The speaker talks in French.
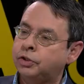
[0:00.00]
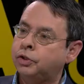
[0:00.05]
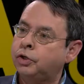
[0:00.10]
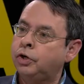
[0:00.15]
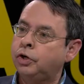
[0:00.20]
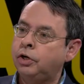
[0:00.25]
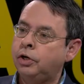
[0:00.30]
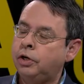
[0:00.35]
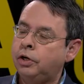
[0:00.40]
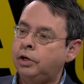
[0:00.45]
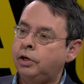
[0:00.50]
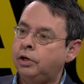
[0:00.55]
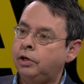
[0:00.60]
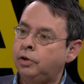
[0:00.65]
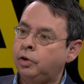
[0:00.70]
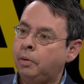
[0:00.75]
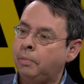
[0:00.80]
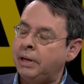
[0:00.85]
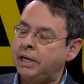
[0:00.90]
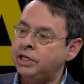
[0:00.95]
que euh,
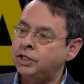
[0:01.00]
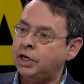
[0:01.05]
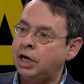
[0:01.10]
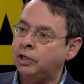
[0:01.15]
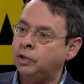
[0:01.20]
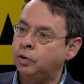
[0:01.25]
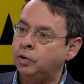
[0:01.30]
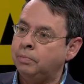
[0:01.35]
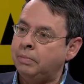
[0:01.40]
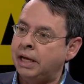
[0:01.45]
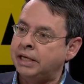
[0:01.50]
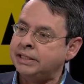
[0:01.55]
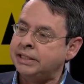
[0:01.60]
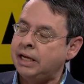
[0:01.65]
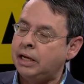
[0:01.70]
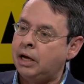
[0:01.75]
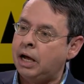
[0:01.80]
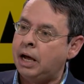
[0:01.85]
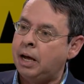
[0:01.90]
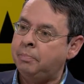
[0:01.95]
l'urbaniste Jean-Claude Marsan
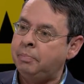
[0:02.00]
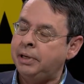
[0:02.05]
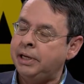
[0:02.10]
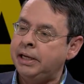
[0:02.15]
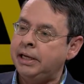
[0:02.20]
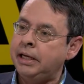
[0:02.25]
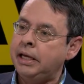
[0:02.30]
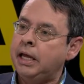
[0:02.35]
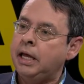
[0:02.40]
a appelé